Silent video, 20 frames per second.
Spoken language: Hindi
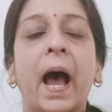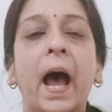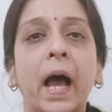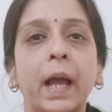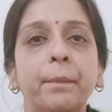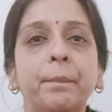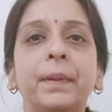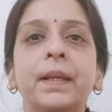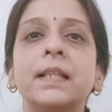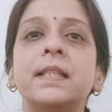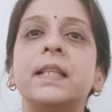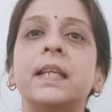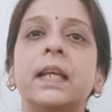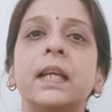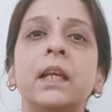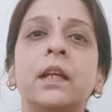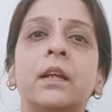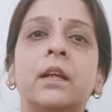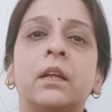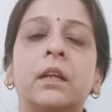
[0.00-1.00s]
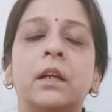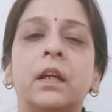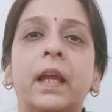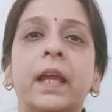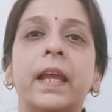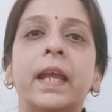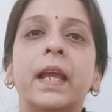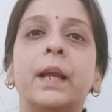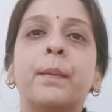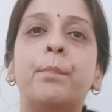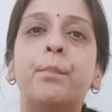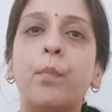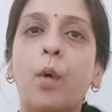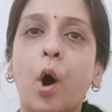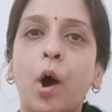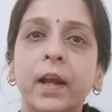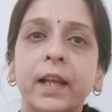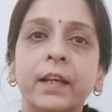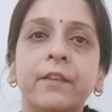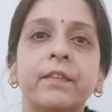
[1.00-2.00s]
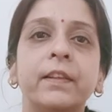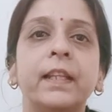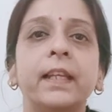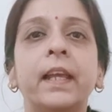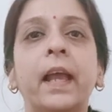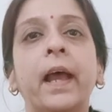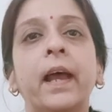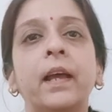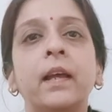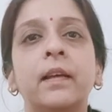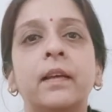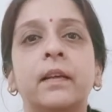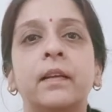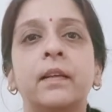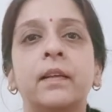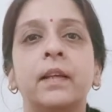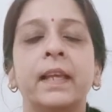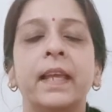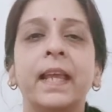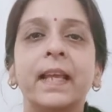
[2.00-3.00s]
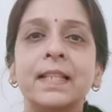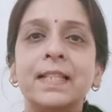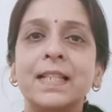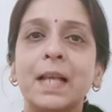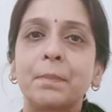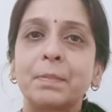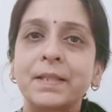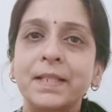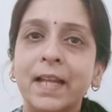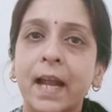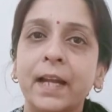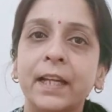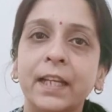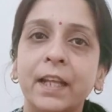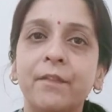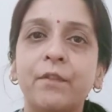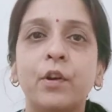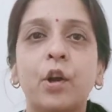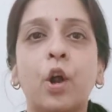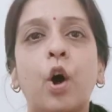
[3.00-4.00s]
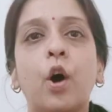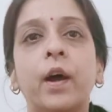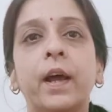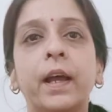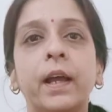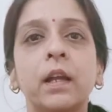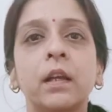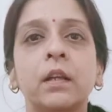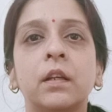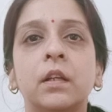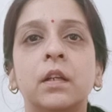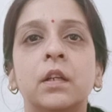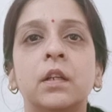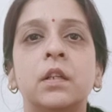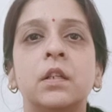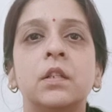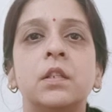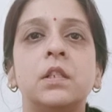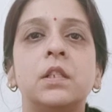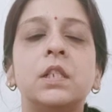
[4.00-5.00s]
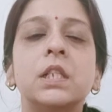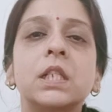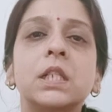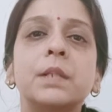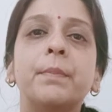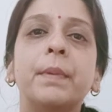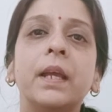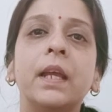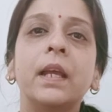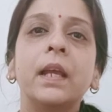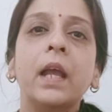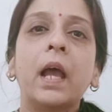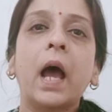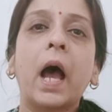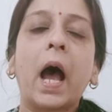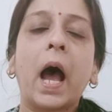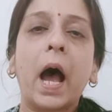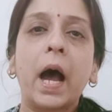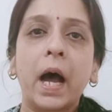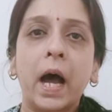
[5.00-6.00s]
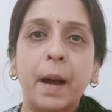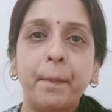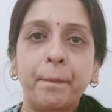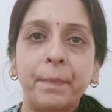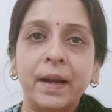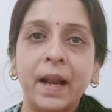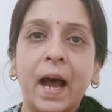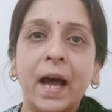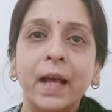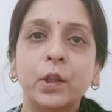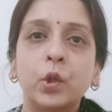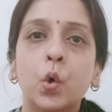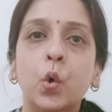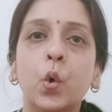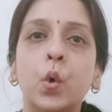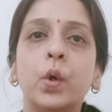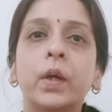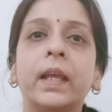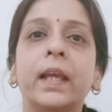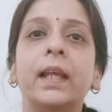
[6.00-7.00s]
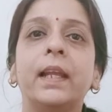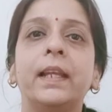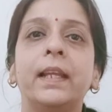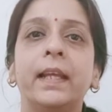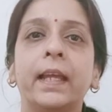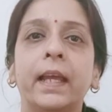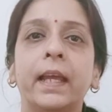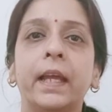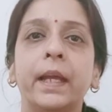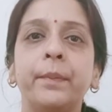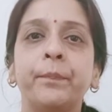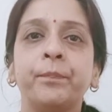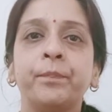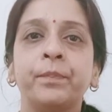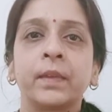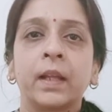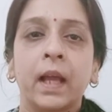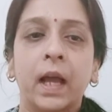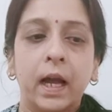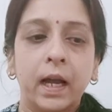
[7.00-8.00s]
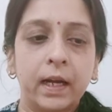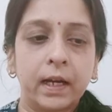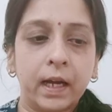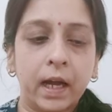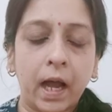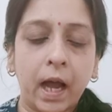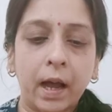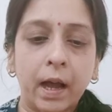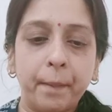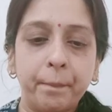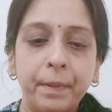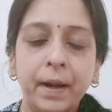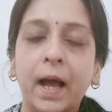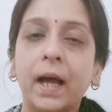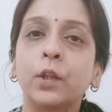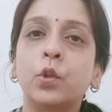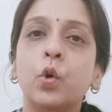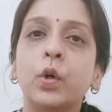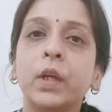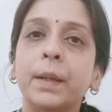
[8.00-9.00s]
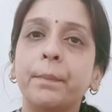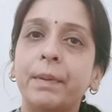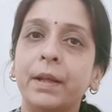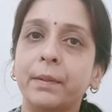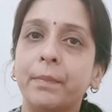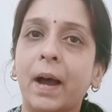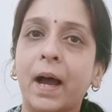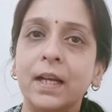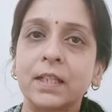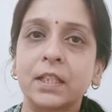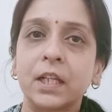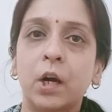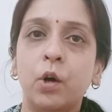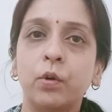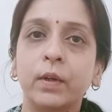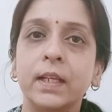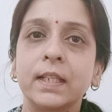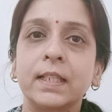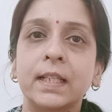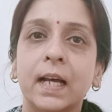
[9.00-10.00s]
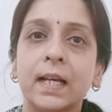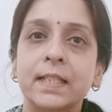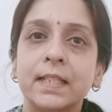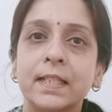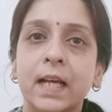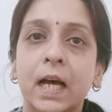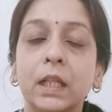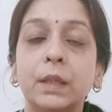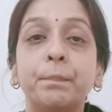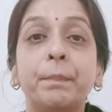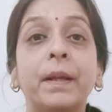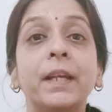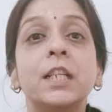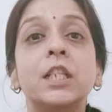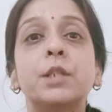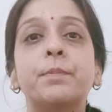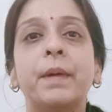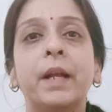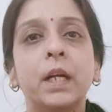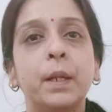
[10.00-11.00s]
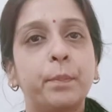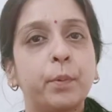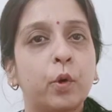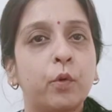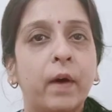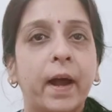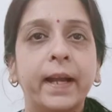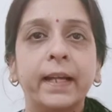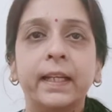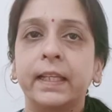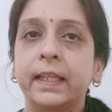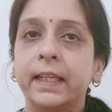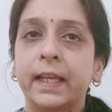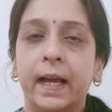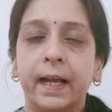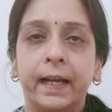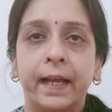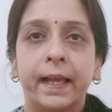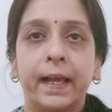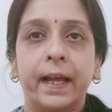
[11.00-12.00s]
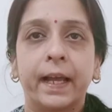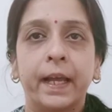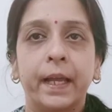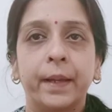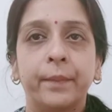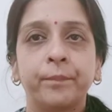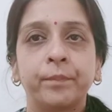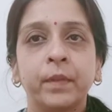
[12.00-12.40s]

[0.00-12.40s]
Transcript: आईपीसी एक मौलिक विधि है एक सब्सटेंटिव लॉ है जिसमें अपराधों के लिए अपराधों की परिभाषाओं के साथ साथ पनिशमेंट प्रोवाइड किया गया है